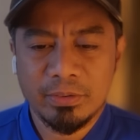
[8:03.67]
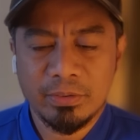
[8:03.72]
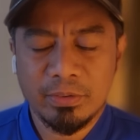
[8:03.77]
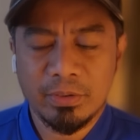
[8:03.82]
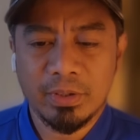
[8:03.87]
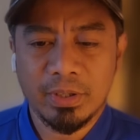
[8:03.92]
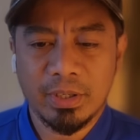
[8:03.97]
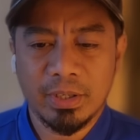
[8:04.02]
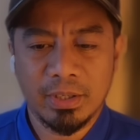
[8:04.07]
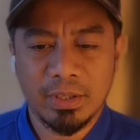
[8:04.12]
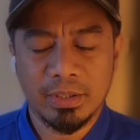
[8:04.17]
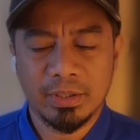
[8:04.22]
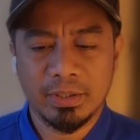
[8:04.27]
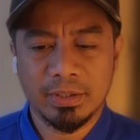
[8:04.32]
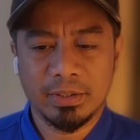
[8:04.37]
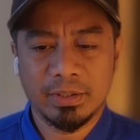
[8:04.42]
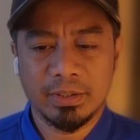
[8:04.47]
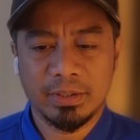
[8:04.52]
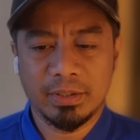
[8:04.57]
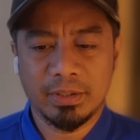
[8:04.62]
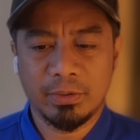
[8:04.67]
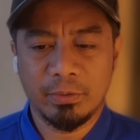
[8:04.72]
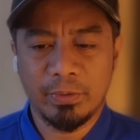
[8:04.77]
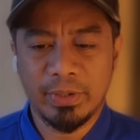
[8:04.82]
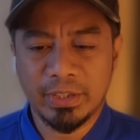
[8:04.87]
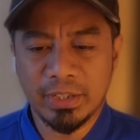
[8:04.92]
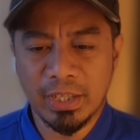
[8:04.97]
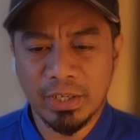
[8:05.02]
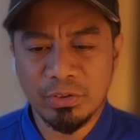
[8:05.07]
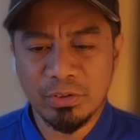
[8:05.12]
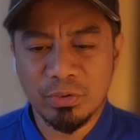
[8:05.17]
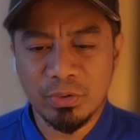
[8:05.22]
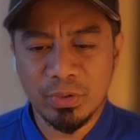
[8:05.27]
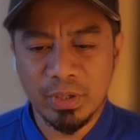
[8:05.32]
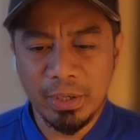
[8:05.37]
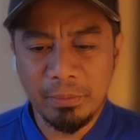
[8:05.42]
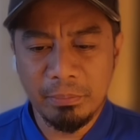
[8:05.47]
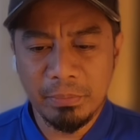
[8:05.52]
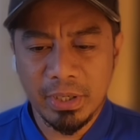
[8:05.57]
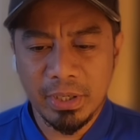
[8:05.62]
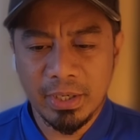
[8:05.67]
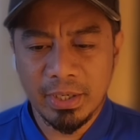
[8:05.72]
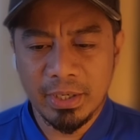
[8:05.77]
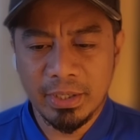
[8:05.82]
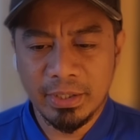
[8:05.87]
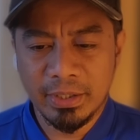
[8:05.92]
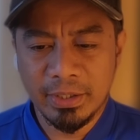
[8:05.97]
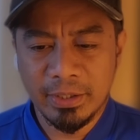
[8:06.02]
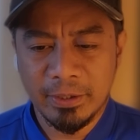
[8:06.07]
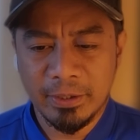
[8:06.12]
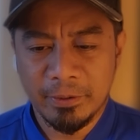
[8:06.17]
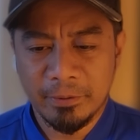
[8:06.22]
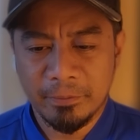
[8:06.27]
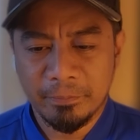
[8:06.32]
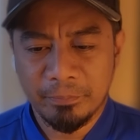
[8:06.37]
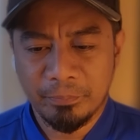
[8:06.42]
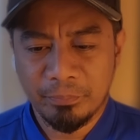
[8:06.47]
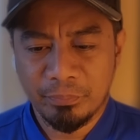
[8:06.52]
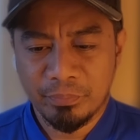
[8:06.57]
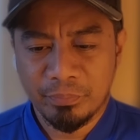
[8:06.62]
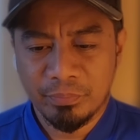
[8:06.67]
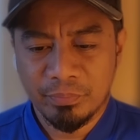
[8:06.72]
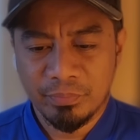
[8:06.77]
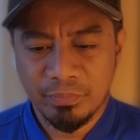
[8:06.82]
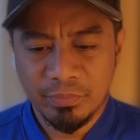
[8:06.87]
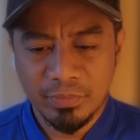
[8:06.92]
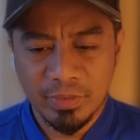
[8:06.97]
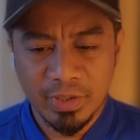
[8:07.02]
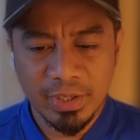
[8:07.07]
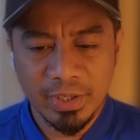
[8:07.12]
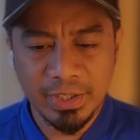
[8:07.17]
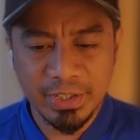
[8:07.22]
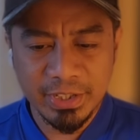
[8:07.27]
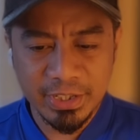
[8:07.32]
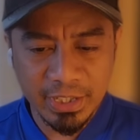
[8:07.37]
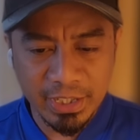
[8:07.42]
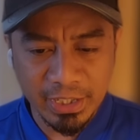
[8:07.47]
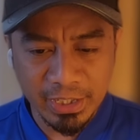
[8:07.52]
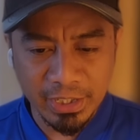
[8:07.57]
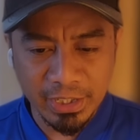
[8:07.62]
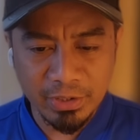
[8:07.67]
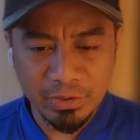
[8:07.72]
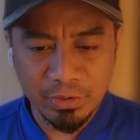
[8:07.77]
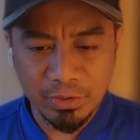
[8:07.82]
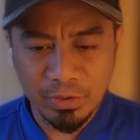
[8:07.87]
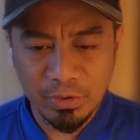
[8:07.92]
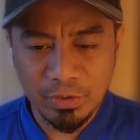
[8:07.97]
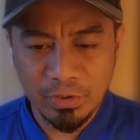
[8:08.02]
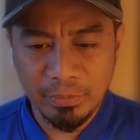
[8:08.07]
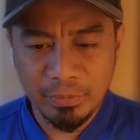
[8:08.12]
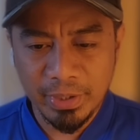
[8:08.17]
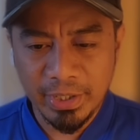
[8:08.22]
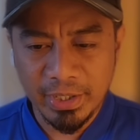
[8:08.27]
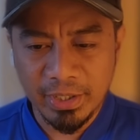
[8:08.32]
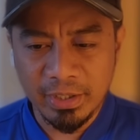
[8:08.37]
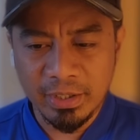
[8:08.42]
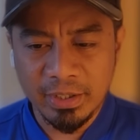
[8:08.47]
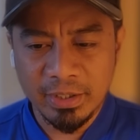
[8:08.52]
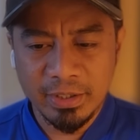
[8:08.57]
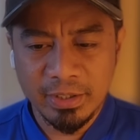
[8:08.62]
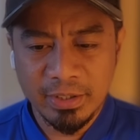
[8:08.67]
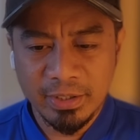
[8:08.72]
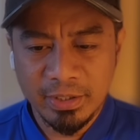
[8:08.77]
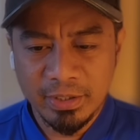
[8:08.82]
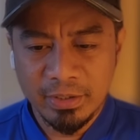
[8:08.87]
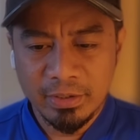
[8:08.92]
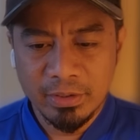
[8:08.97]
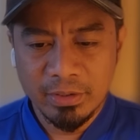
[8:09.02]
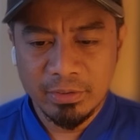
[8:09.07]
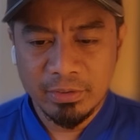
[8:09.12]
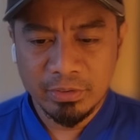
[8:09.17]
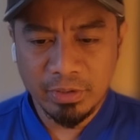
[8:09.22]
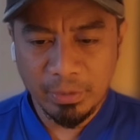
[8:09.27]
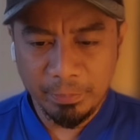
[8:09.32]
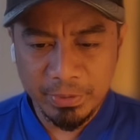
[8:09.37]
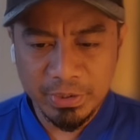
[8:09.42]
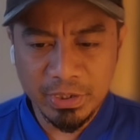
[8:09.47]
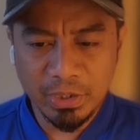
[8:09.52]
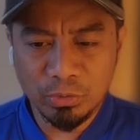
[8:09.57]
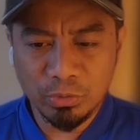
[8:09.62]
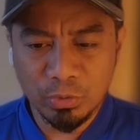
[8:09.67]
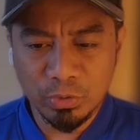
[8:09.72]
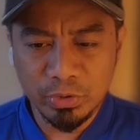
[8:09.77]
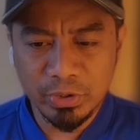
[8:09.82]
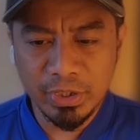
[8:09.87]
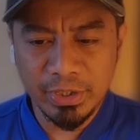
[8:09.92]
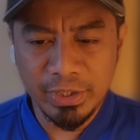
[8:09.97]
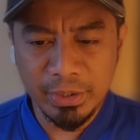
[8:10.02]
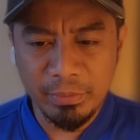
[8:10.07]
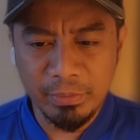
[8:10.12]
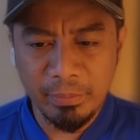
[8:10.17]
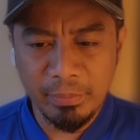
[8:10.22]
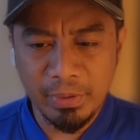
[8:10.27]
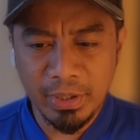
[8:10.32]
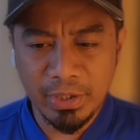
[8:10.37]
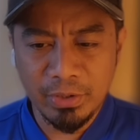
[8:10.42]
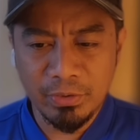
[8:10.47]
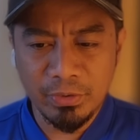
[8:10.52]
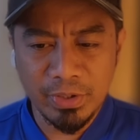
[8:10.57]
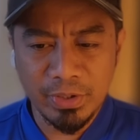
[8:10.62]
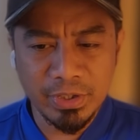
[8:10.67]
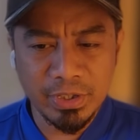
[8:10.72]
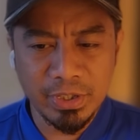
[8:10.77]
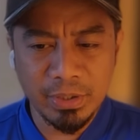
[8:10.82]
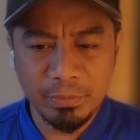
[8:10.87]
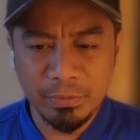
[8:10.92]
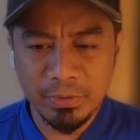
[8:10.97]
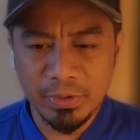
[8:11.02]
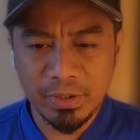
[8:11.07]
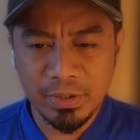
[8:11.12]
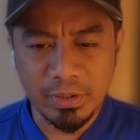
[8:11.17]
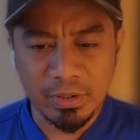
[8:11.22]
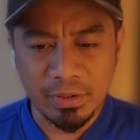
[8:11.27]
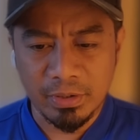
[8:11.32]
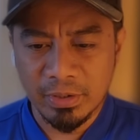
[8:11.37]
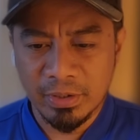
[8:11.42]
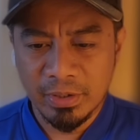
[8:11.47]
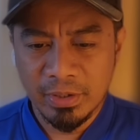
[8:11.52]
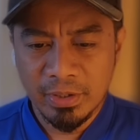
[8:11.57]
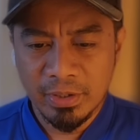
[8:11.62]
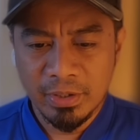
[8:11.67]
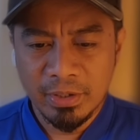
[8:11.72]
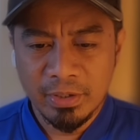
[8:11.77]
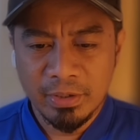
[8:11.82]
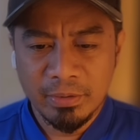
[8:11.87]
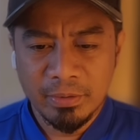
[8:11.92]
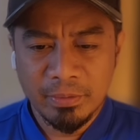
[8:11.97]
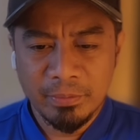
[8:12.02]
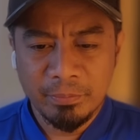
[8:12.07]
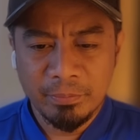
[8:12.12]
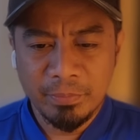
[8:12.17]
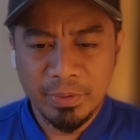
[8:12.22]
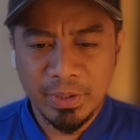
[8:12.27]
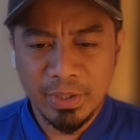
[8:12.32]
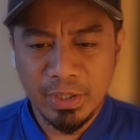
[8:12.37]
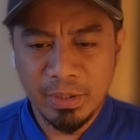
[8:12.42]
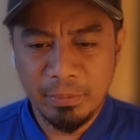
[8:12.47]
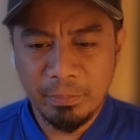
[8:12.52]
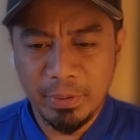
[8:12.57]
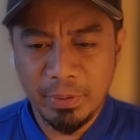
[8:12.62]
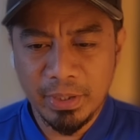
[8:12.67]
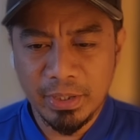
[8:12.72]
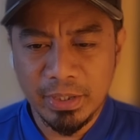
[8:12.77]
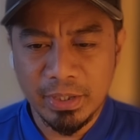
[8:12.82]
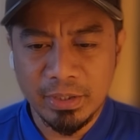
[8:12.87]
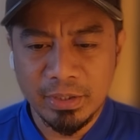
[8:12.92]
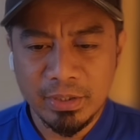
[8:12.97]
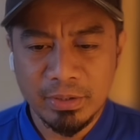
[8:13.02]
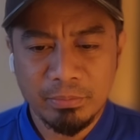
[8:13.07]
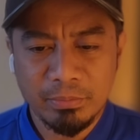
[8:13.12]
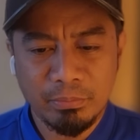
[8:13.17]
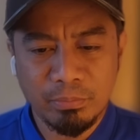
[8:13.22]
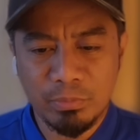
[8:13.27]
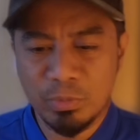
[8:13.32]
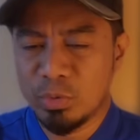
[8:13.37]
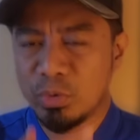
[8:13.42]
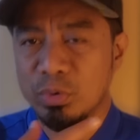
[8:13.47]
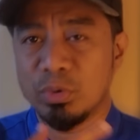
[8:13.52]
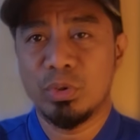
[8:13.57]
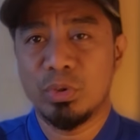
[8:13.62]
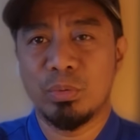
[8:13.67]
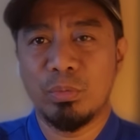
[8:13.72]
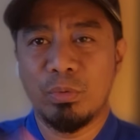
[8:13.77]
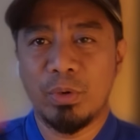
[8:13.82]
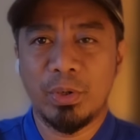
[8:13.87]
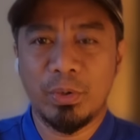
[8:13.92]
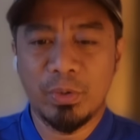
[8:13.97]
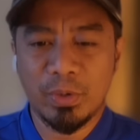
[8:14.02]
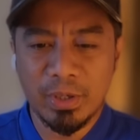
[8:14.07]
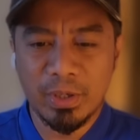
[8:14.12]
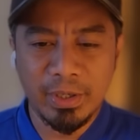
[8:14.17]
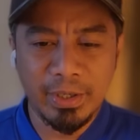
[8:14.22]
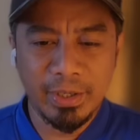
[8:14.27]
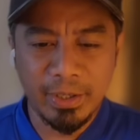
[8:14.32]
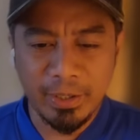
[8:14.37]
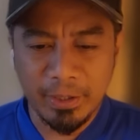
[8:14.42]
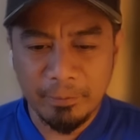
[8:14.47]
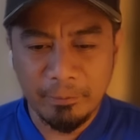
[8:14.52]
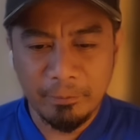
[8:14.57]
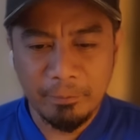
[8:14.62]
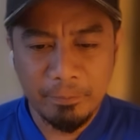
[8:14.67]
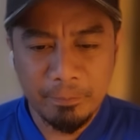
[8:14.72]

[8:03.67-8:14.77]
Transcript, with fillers: dorang Witan Sulaiman Rizky Rido mana tapi satu hotel nih memang Indonesia punya penginapan nih semua ada orangnya nih